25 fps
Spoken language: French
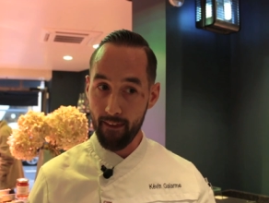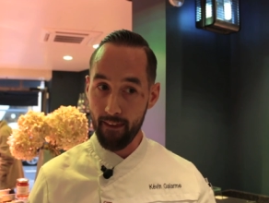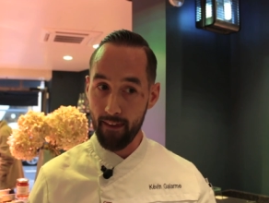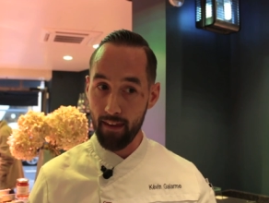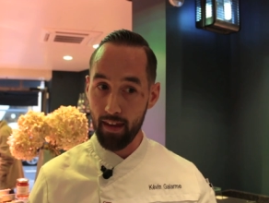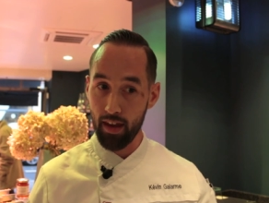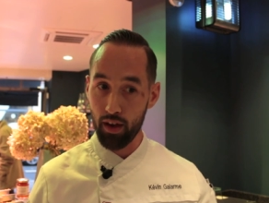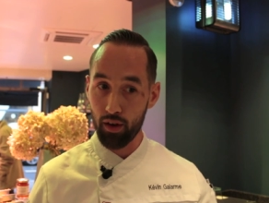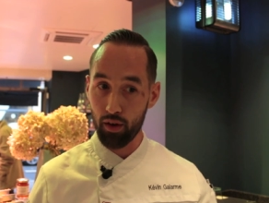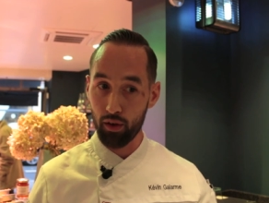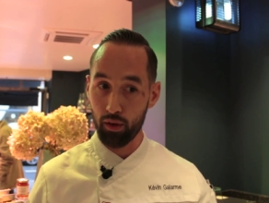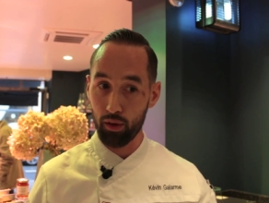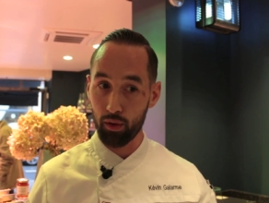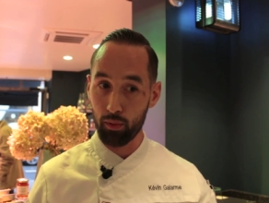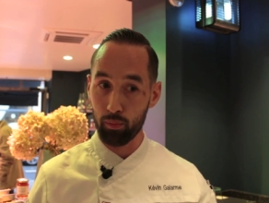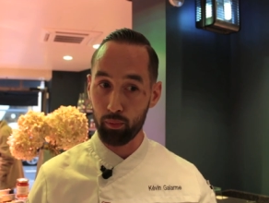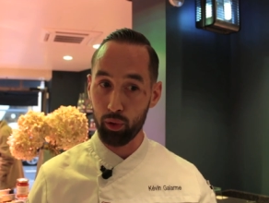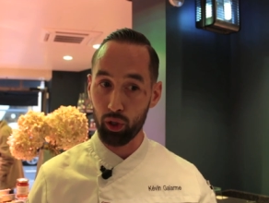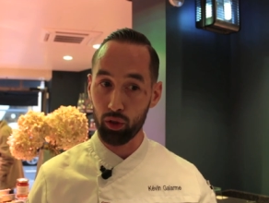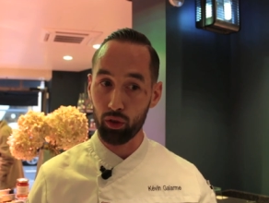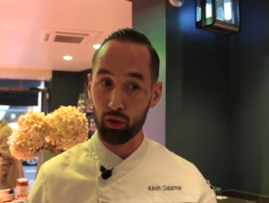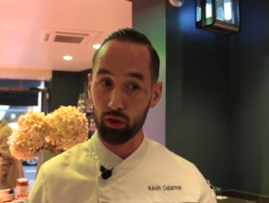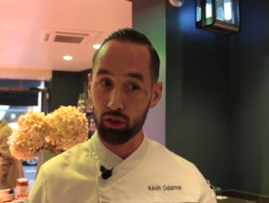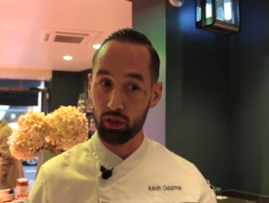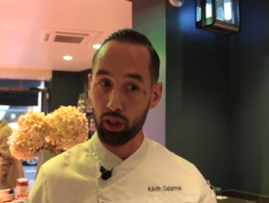Et
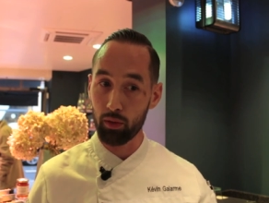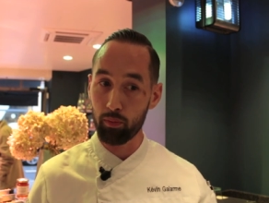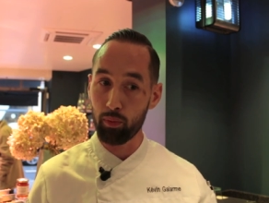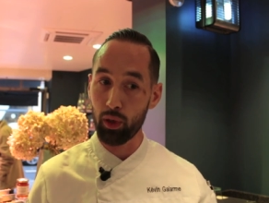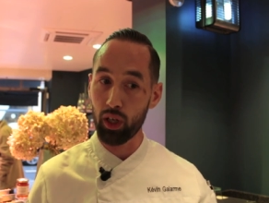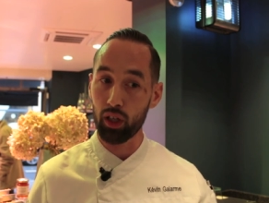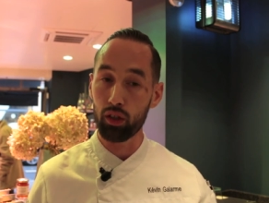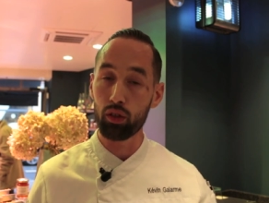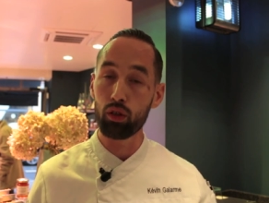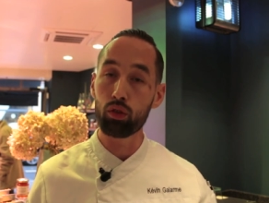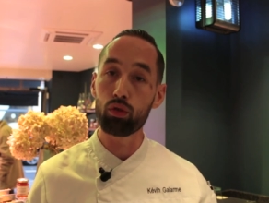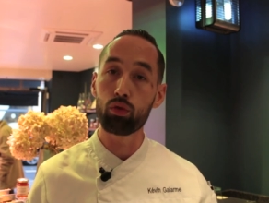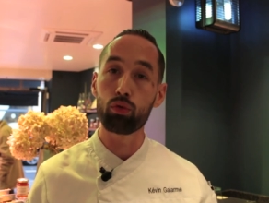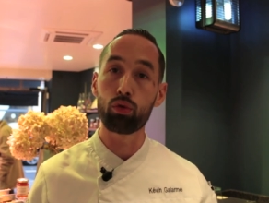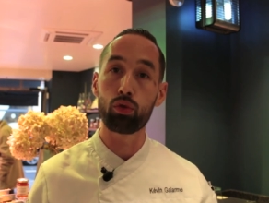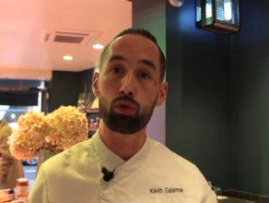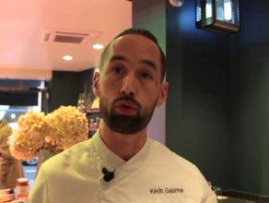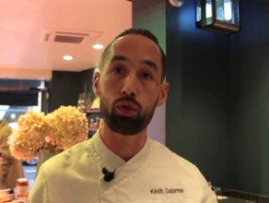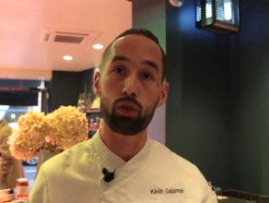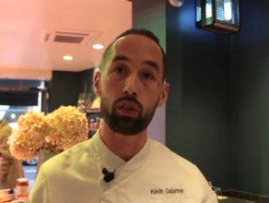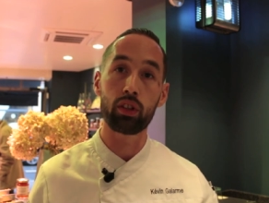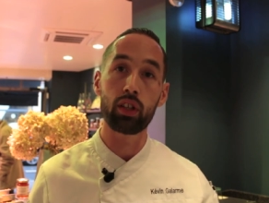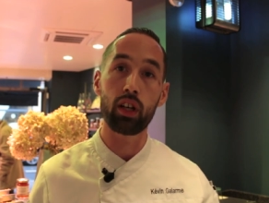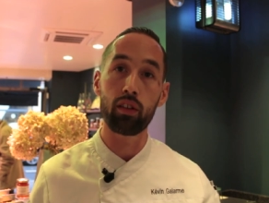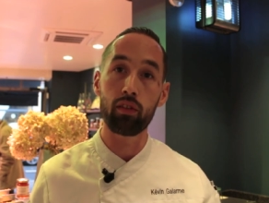pendant cette période où
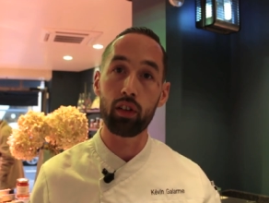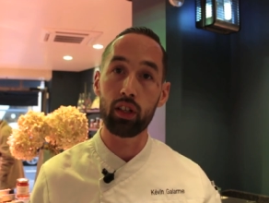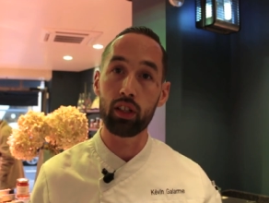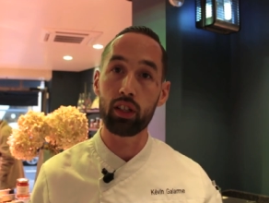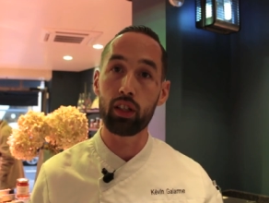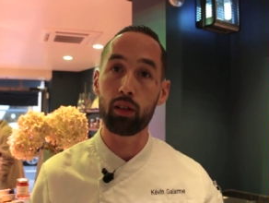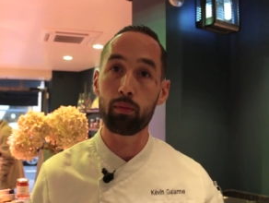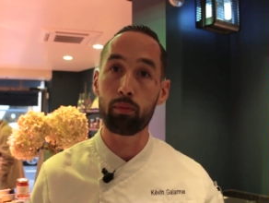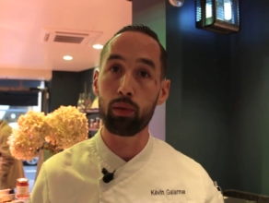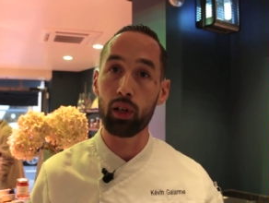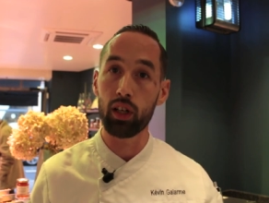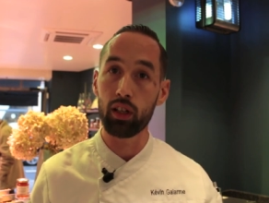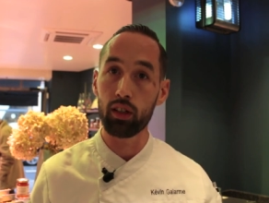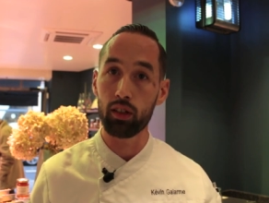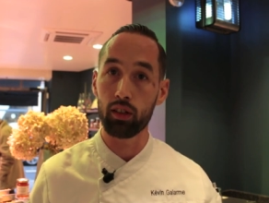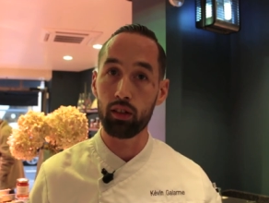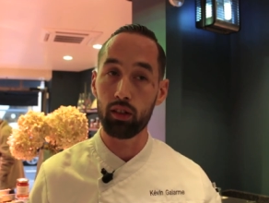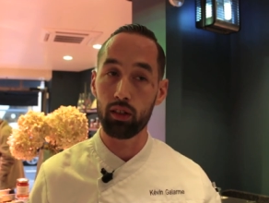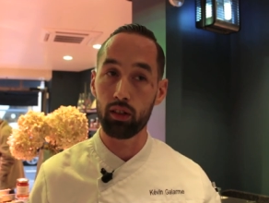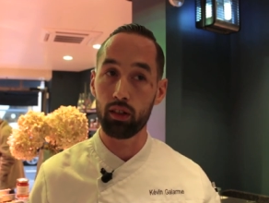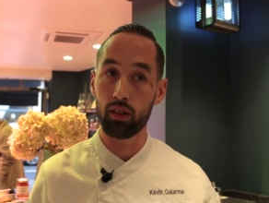je ne travaillais pas,